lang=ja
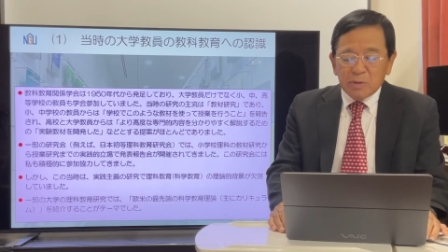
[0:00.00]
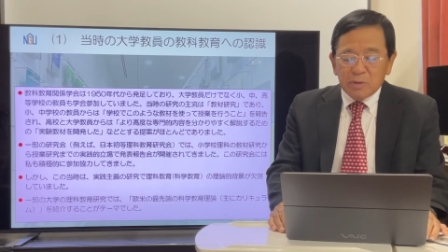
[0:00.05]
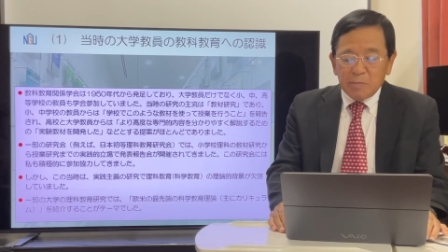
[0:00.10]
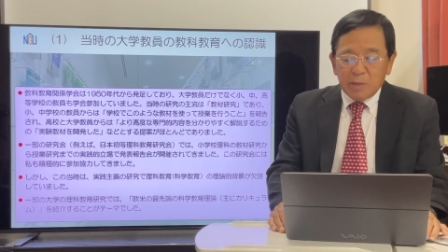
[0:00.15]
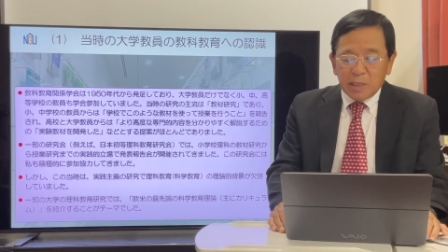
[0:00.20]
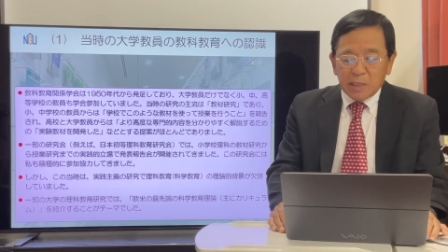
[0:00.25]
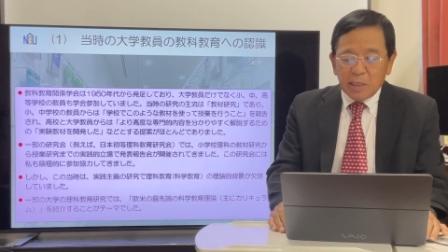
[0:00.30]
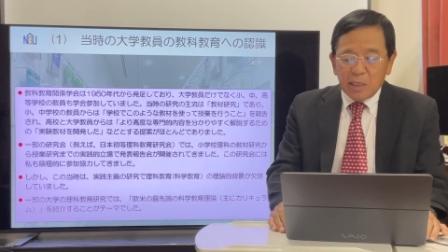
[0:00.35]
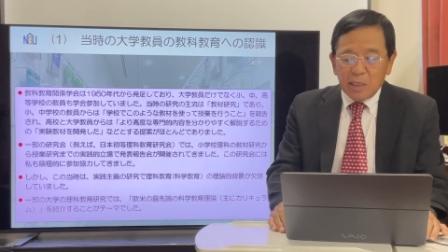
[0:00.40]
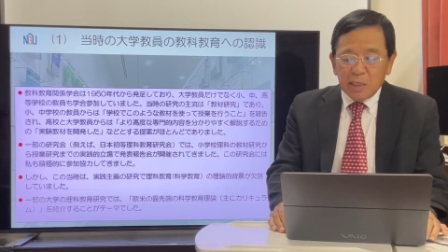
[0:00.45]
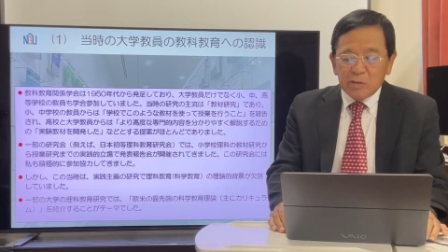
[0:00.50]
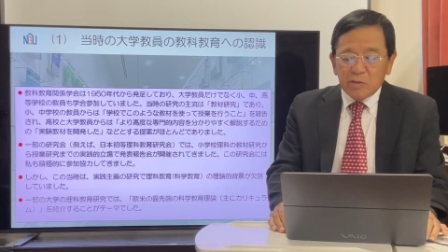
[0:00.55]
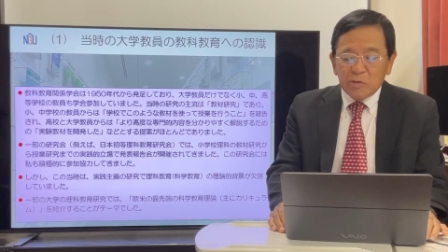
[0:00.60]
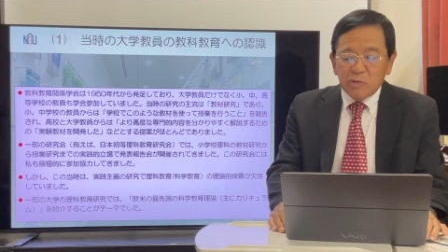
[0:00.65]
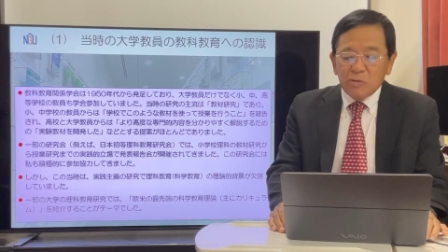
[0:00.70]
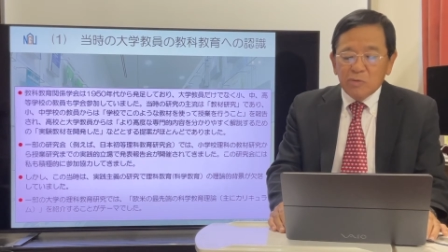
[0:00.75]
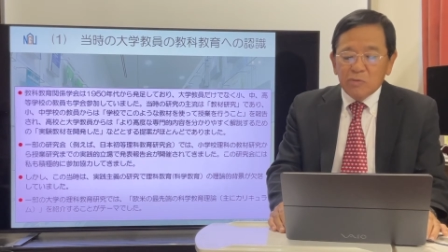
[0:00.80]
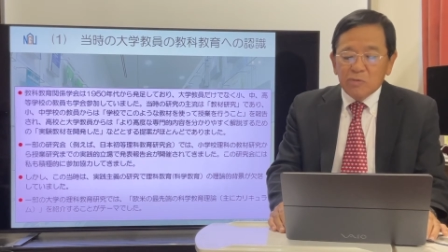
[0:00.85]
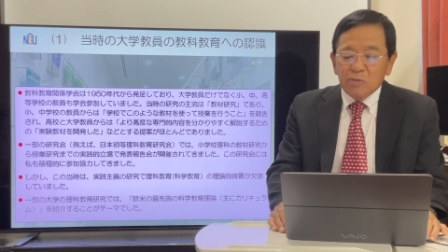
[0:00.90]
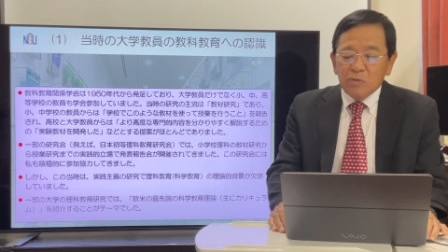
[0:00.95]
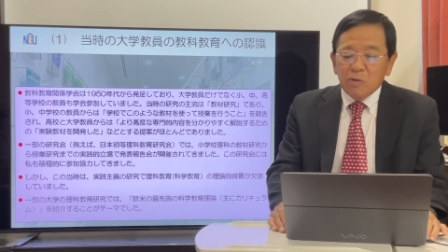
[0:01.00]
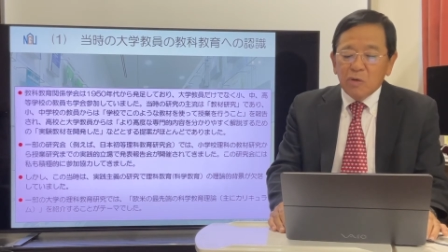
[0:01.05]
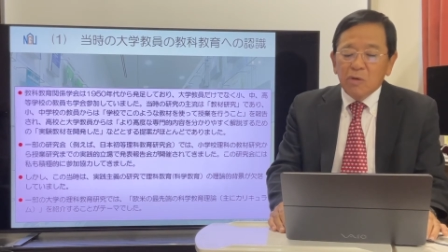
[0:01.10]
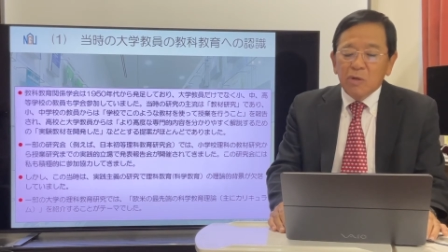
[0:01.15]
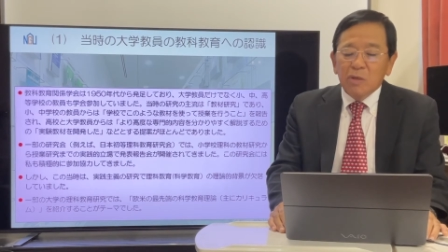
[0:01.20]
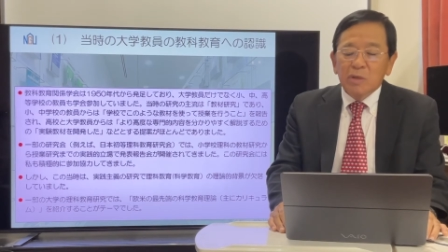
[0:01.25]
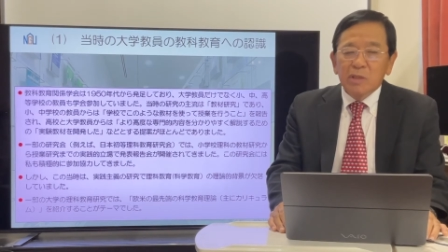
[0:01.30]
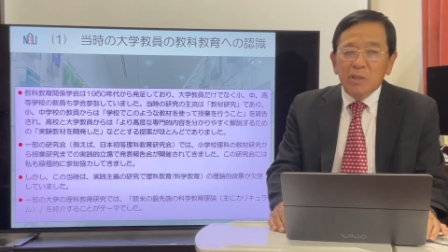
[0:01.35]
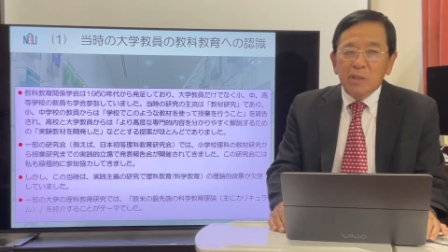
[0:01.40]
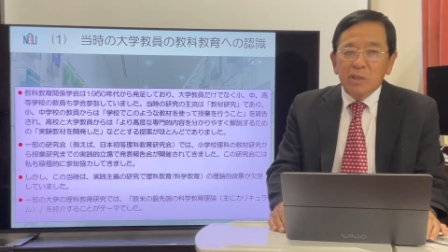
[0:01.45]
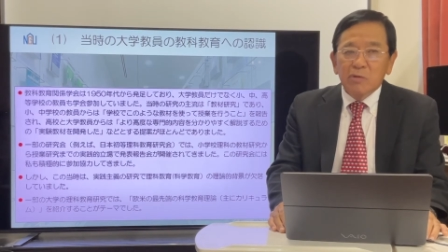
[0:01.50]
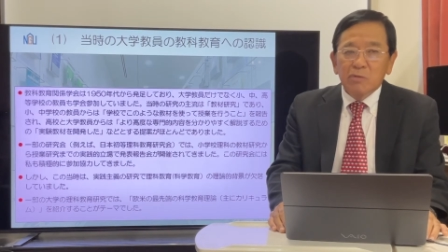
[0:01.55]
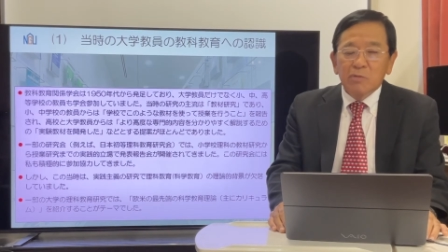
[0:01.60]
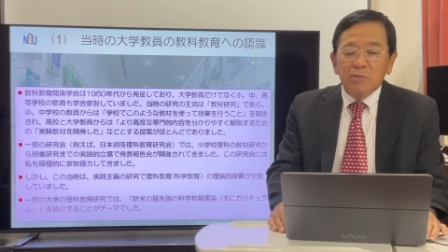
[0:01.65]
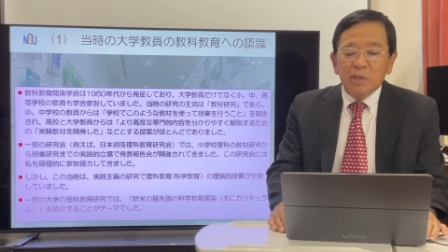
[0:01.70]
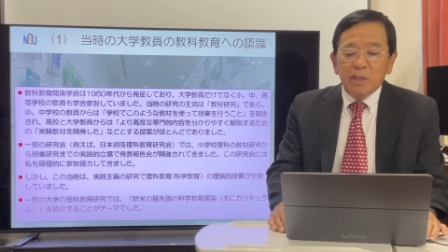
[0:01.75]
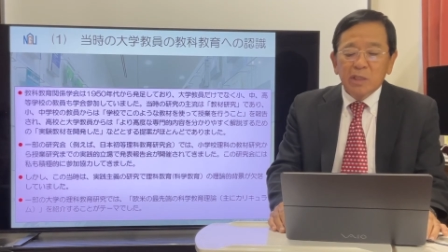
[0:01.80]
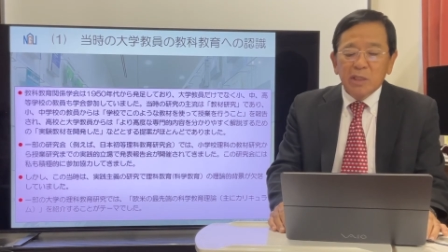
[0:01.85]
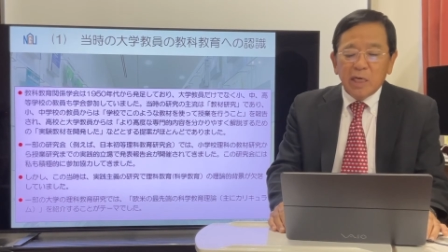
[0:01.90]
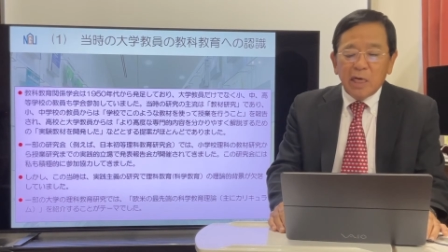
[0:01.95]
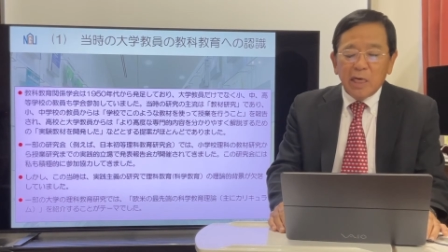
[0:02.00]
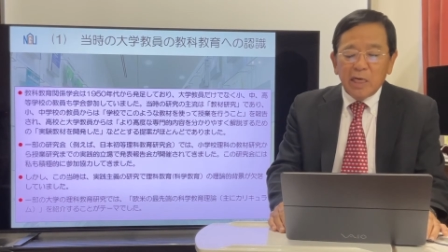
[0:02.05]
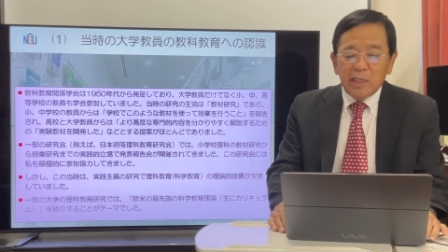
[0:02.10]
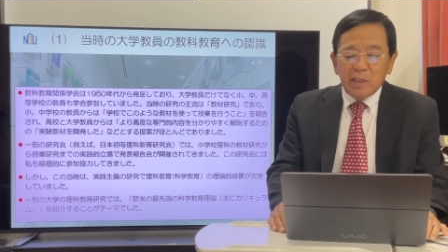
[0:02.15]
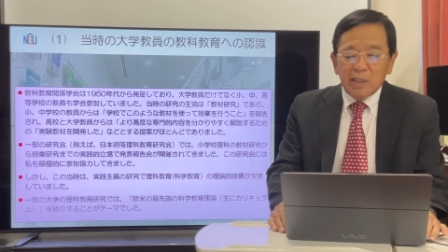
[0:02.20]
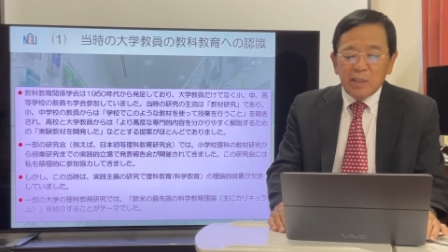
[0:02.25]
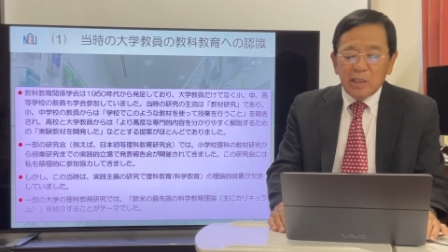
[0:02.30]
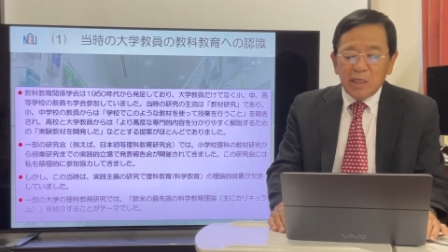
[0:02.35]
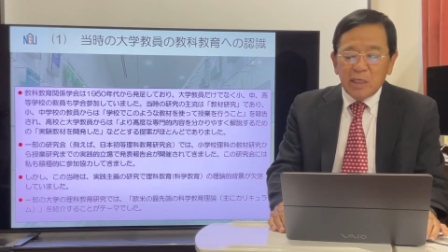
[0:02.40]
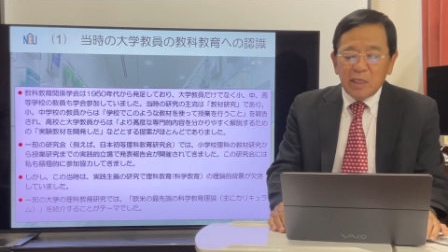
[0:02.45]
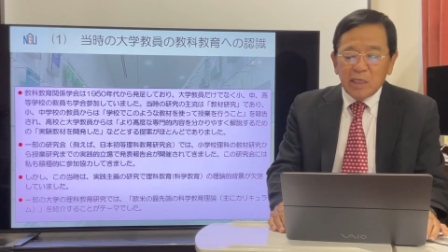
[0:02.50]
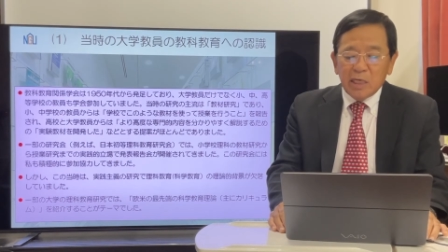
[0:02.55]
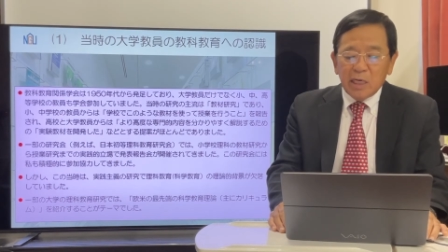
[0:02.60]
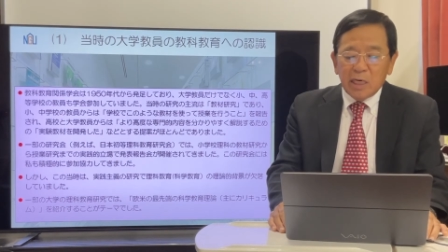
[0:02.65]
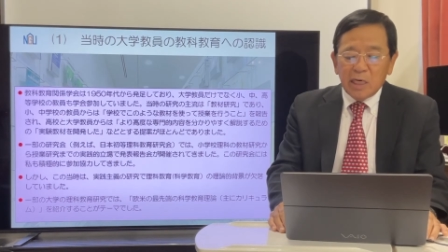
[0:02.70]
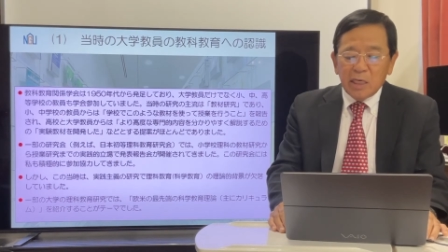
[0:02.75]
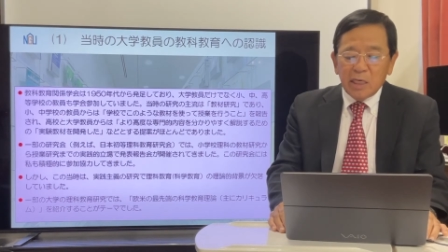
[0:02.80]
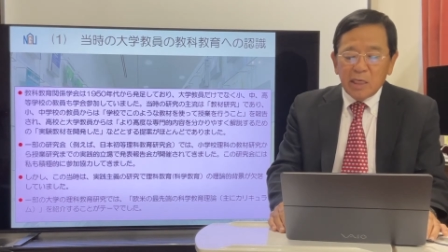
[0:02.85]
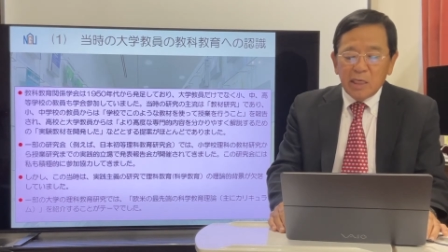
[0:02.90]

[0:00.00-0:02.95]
まあ、科学教育の理論的背景が